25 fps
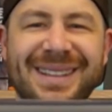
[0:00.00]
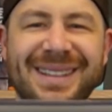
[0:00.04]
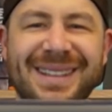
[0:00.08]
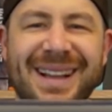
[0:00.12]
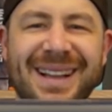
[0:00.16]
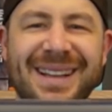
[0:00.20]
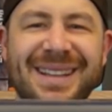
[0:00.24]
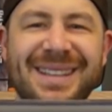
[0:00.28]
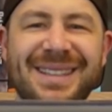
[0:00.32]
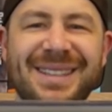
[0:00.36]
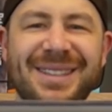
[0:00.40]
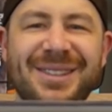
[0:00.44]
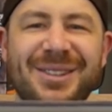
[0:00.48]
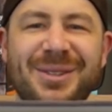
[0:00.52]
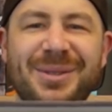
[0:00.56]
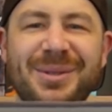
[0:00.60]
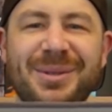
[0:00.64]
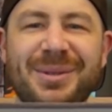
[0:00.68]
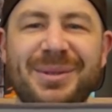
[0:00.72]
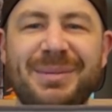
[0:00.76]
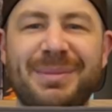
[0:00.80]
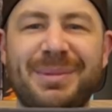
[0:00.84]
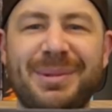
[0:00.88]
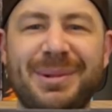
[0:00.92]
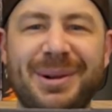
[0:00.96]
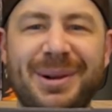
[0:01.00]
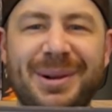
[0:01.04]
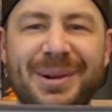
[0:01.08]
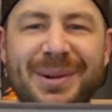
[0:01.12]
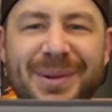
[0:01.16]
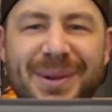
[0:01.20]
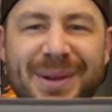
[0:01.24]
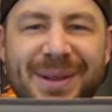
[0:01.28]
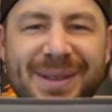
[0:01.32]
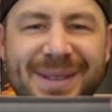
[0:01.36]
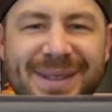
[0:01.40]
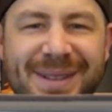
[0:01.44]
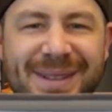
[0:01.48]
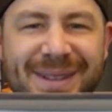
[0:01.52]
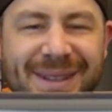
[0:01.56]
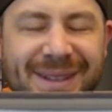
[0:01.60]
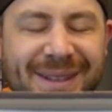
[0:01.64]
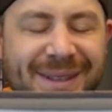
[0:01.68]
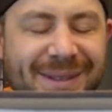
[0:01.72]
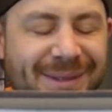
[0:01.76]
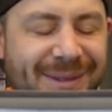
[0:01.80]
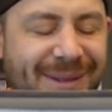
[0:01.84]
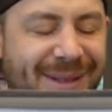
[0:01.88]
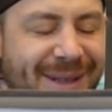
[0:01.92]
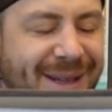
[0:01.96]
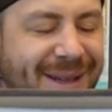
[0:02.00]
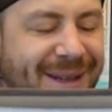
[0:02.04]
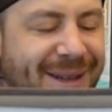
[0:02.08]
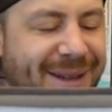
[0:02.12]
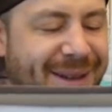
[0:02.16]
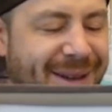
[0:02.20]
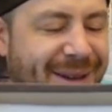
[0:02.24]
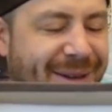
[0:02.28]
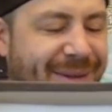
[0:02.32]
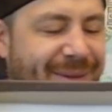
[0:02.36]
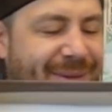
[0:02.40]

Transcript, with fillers: alles hier Styropor und da sind wieder so Sachen drin,